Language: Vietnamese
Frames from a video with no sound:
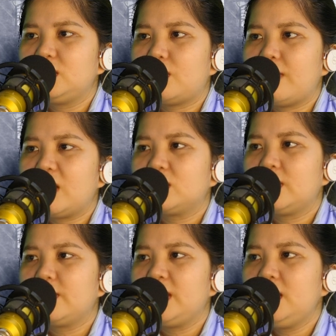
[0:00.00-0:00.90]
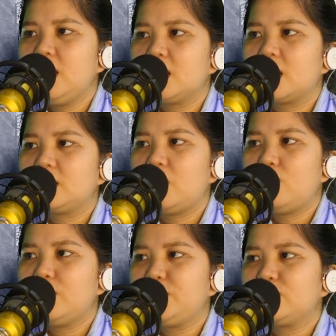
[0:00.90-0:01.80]
Trong mắt có thâm ý Cất
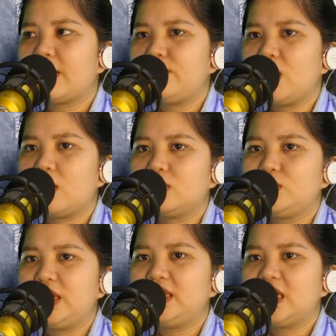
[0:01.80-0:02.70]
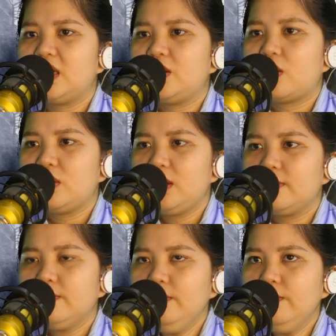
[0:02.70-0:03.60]
giấu một chút thăm dò Truyền ra lời nói
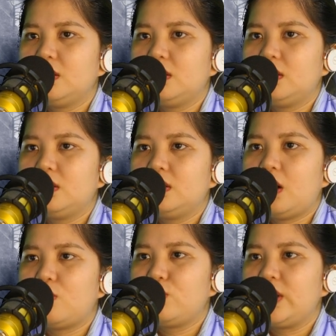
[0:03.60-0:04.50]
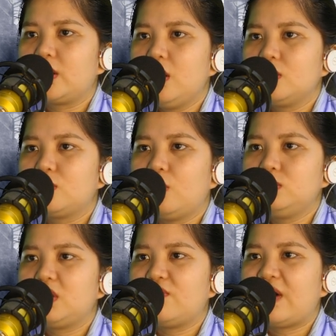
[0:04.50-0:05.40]
Hồng Nguyệt
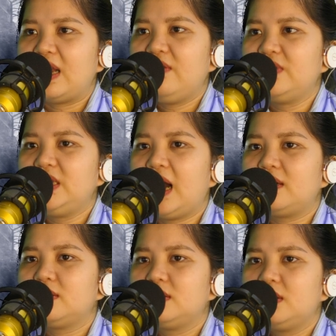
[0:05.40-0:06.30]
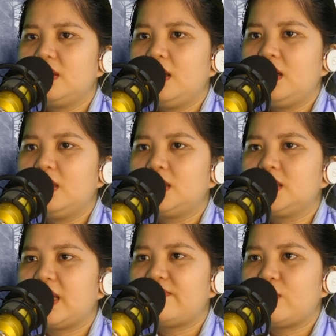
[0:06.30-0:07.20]
Cũng không phải là vĩnh hằng
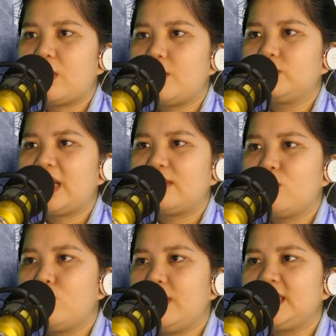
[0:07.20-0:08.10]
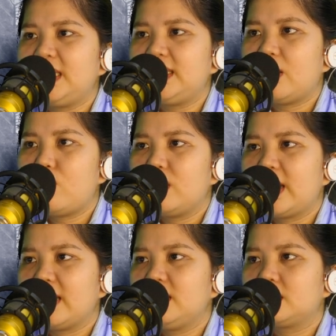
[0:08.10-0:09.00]
Hứa Thanh và đoàn Mộc Tàng bốn mắt nhìn nhau,
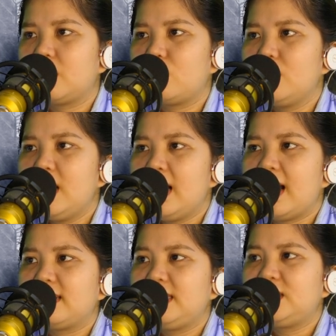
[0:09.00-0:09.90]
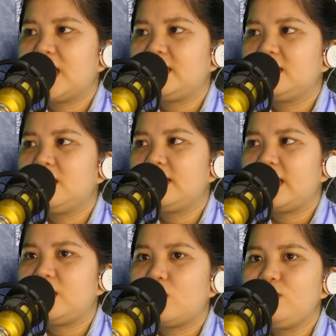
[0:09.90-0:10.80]
khẽ gật đầu, hắn nhìn ra những lời
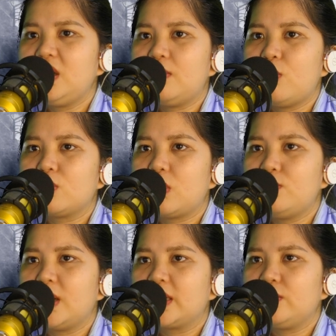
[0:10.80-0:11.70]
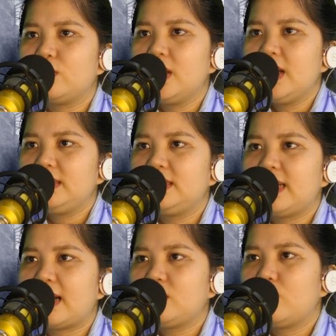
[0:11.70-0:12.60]
này giống như là một câu mật hiệu,
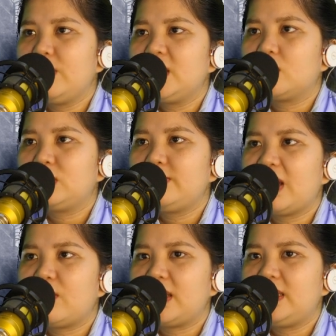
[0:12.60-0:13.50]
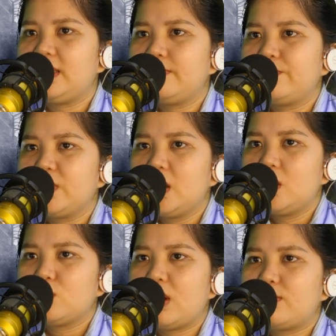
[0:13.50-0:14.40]
nhưng hắn không biết câu tiếp theo là gì.
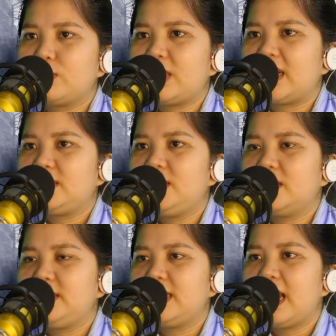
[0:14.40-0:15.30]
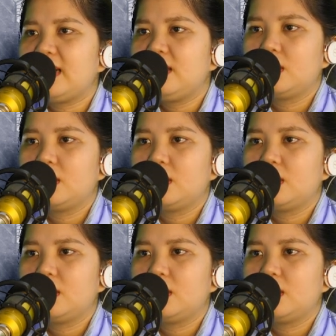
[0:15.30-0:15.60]
Đoàn Mộc Tàng chờ giây lát,